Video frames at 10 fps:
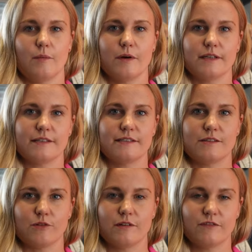glaube,
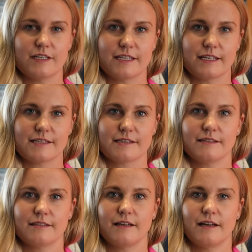so die
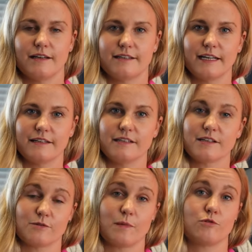wichtigsten äh, Dinge, die
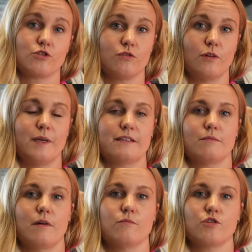ich aus meinem Studium jetzt
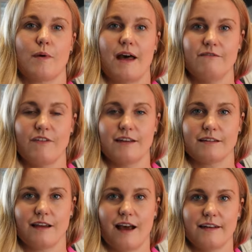in meinem Job
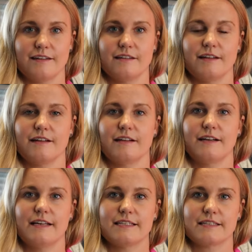anwenden kann,
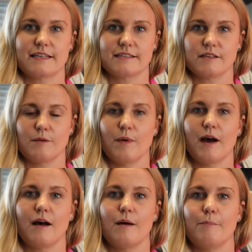äh, ist, dass ich
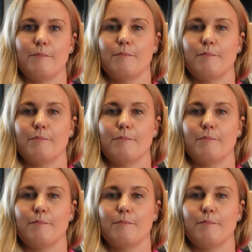immer